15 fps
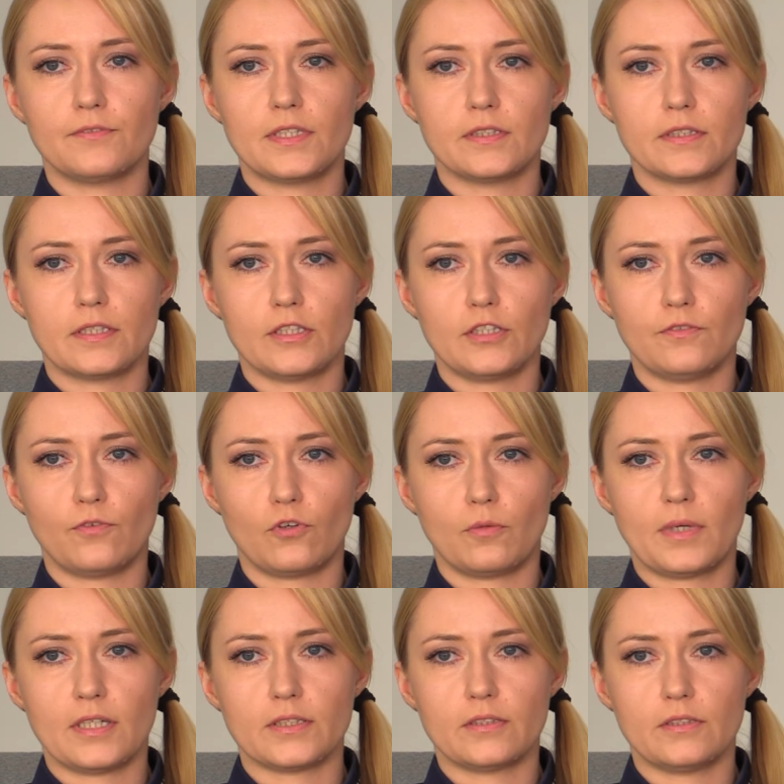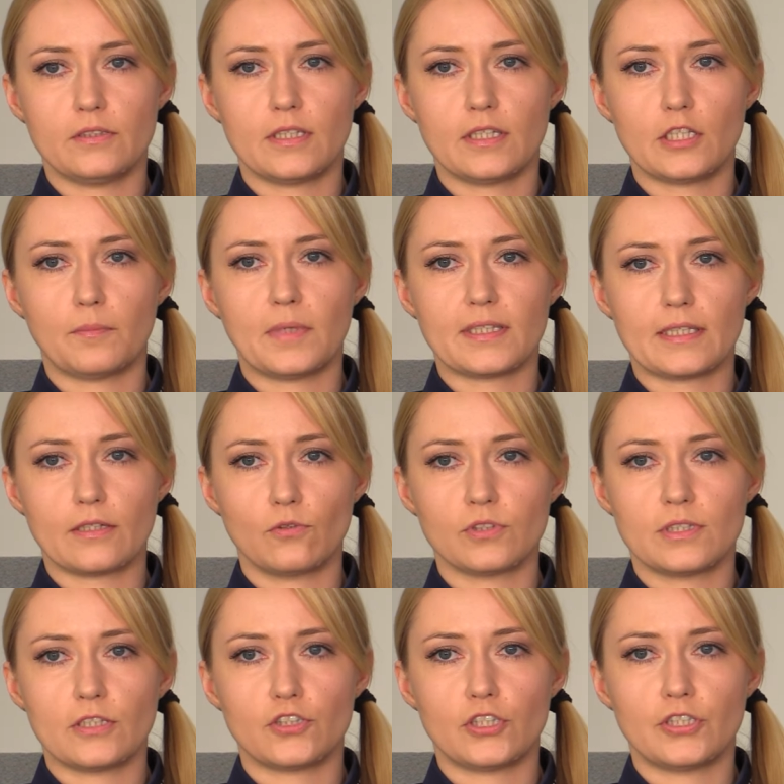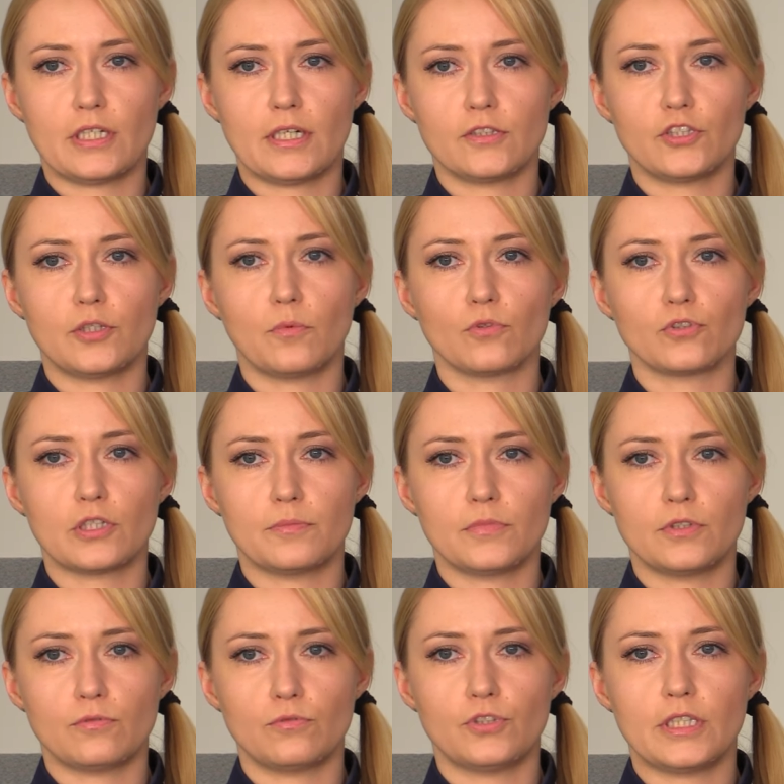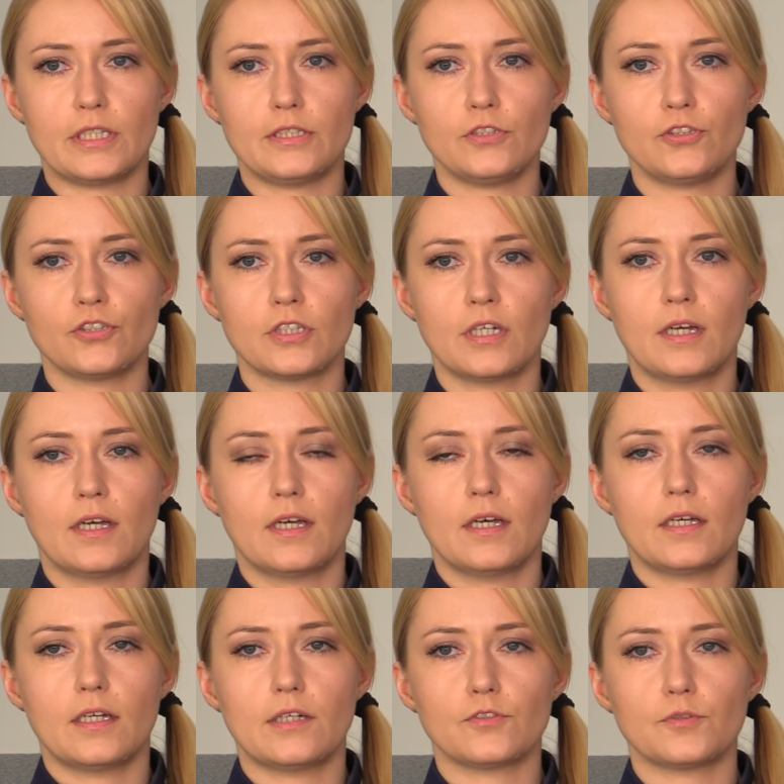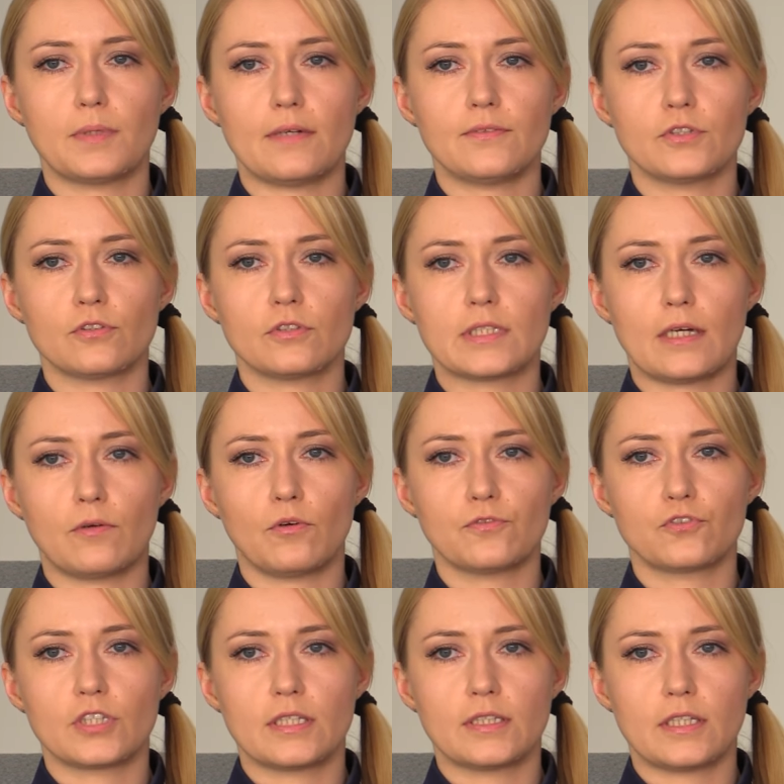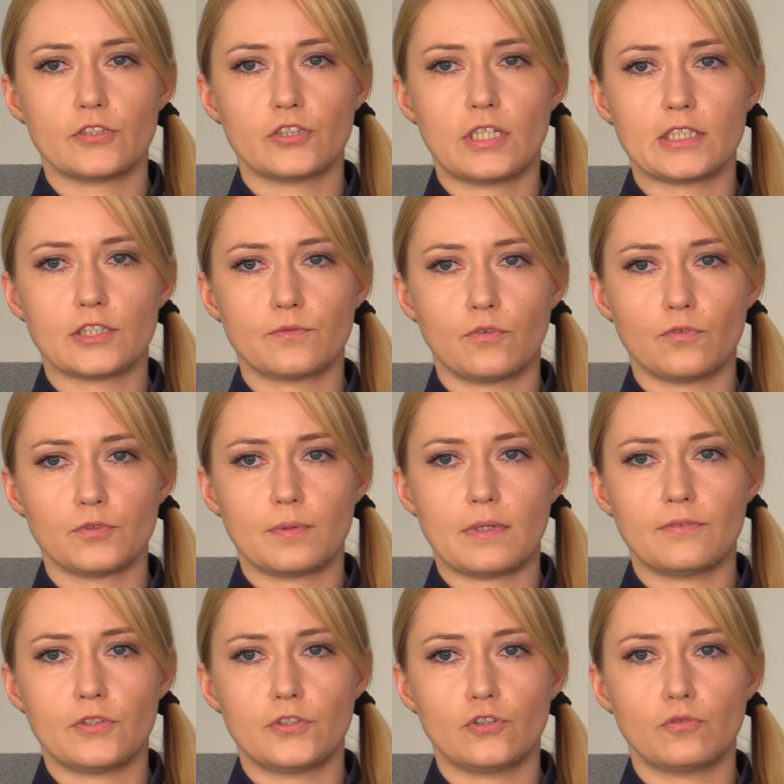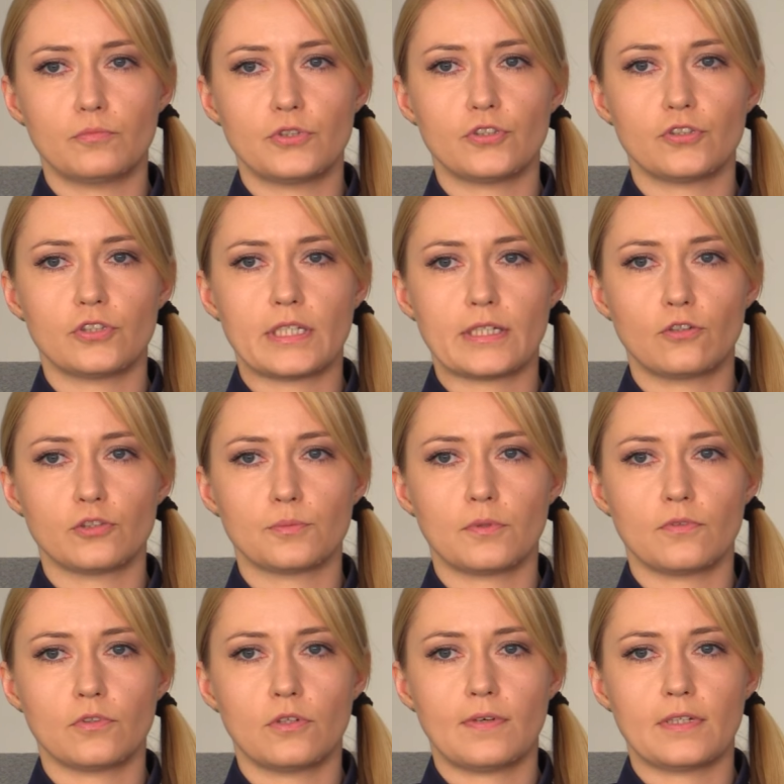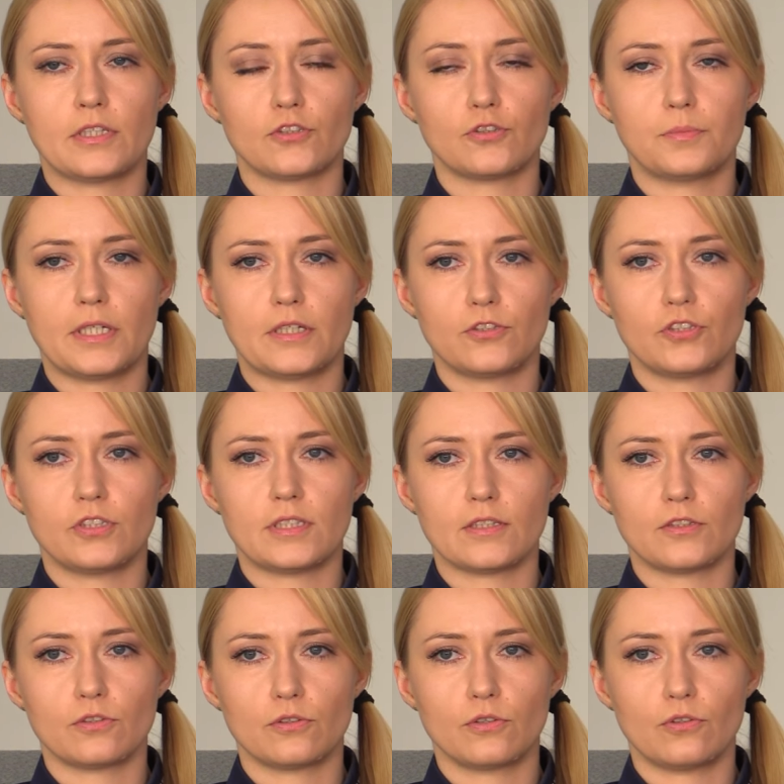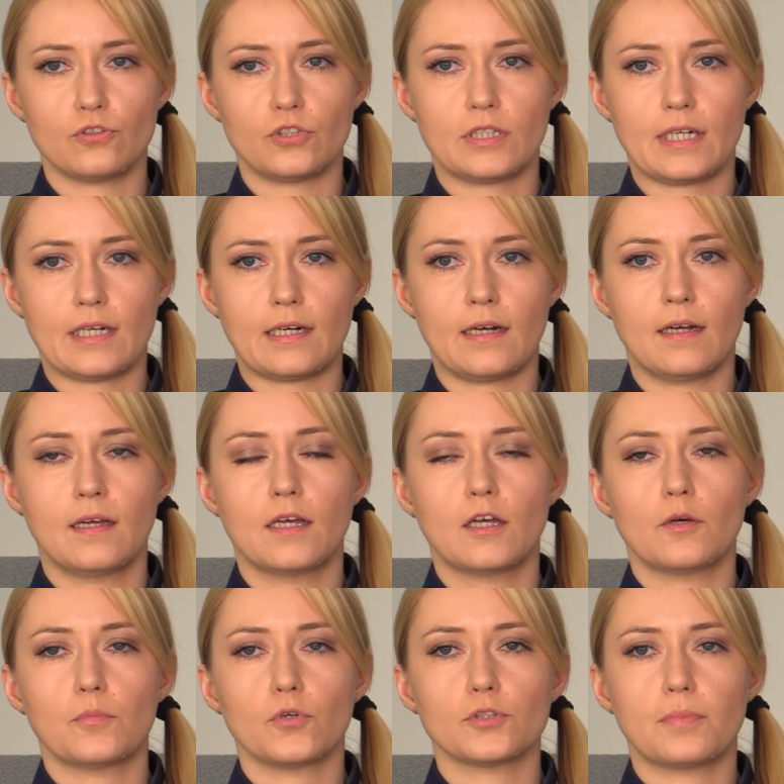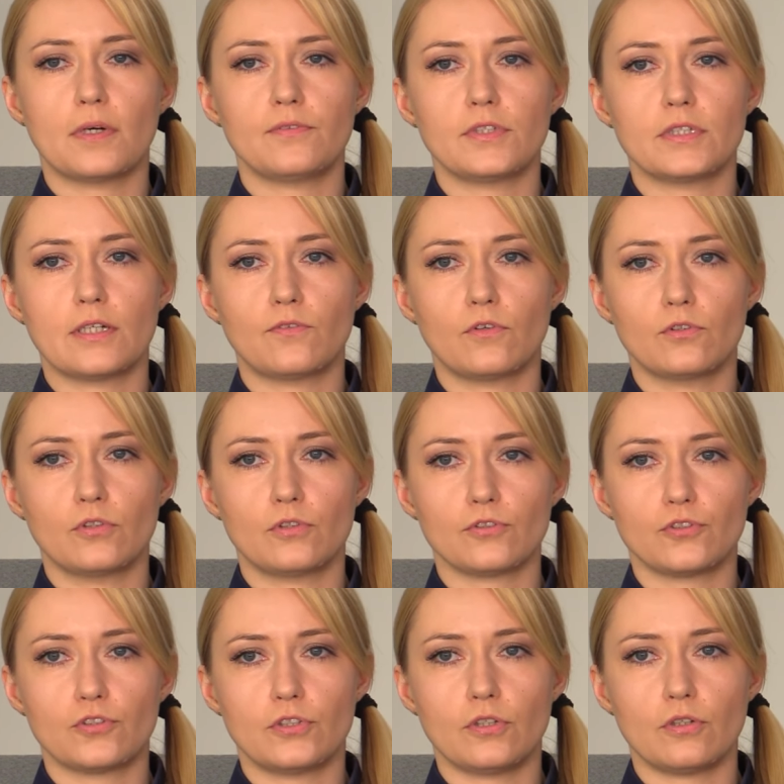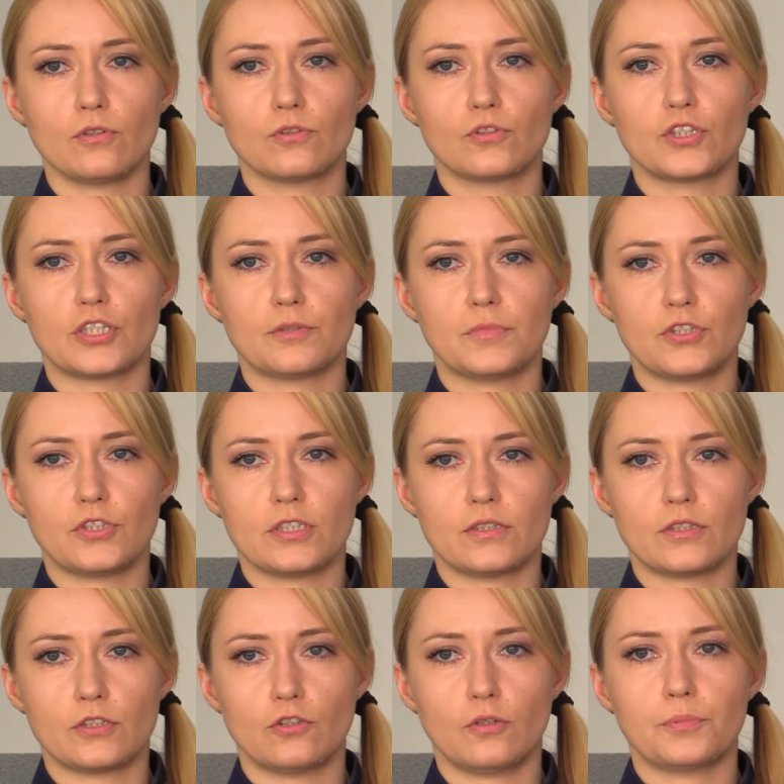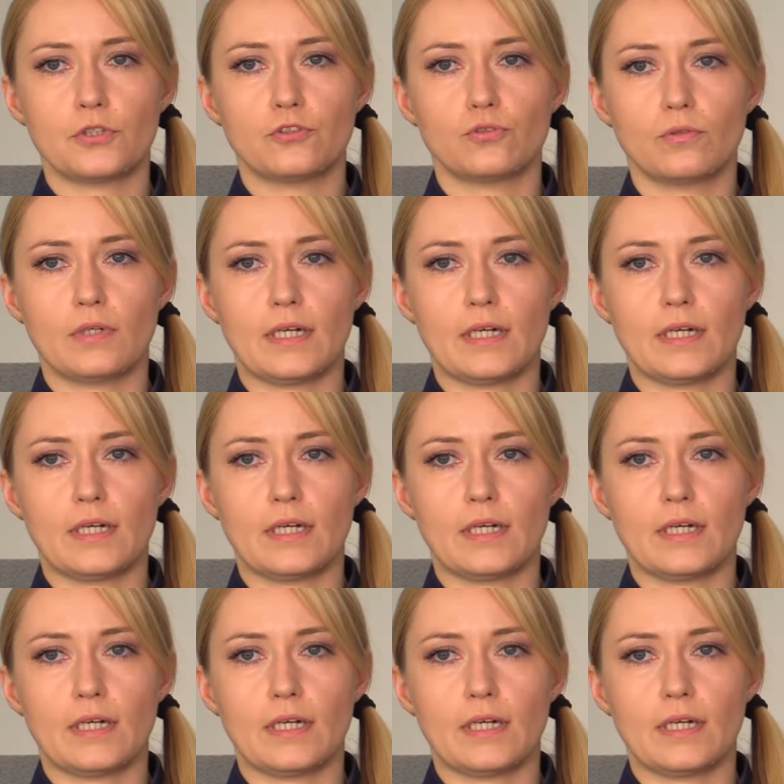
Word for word: więcej informacji na temat tego zdarzenia nie możemy udzielić. E, w sprawie zostało wszczęte śledztwo w sprawie nieumyślnego spowodowania śmierci, za co grozi kara pozbawienia wolności od 3 miesięcy do 5